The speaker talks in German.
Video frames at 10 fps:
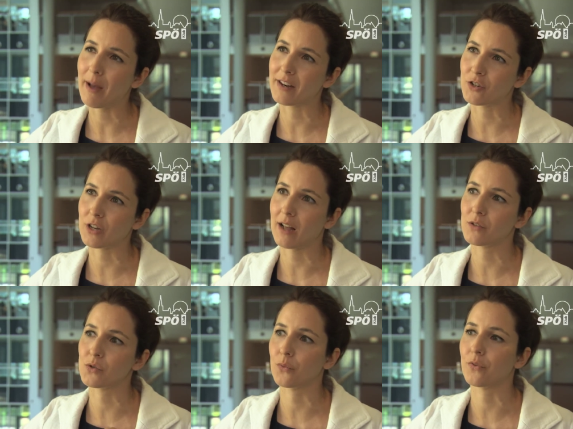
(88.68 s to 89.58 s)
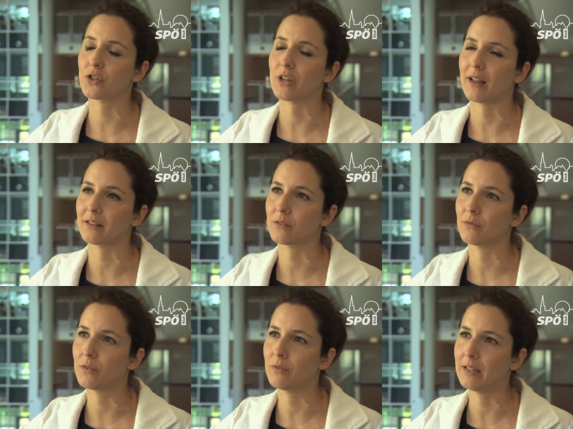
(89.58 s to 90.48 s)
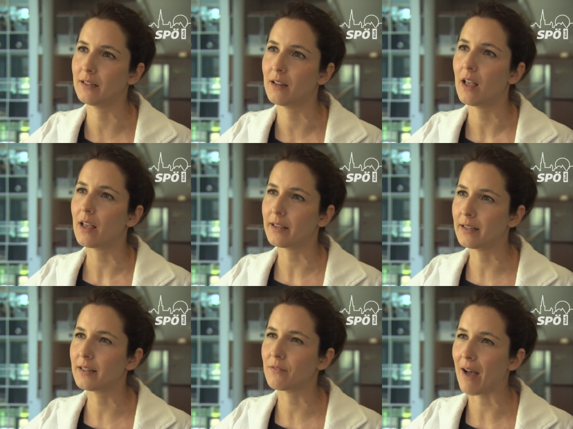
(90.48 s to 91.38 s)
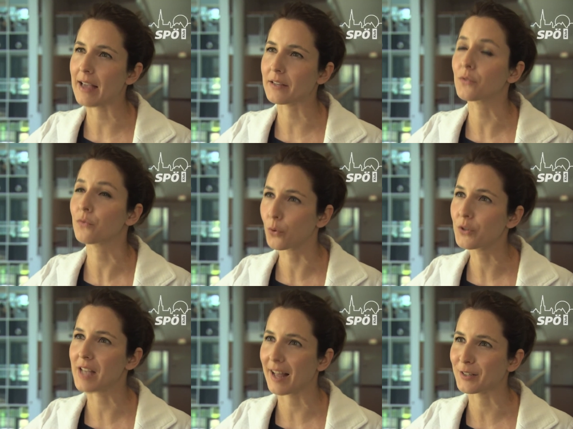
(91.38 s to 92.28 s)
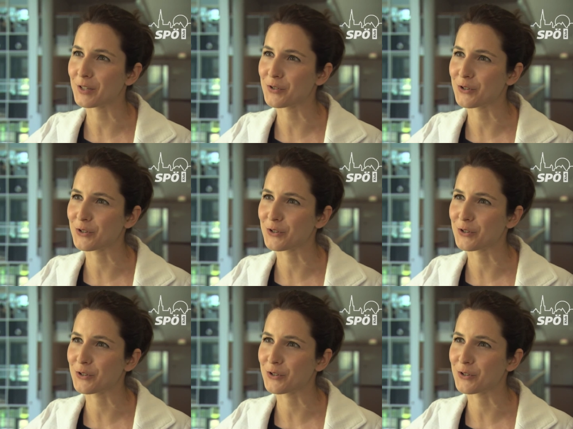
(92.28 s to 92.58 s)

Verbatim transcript: eine Stadt so verstanden wie Wien, hier die Weichen frühzeitig zu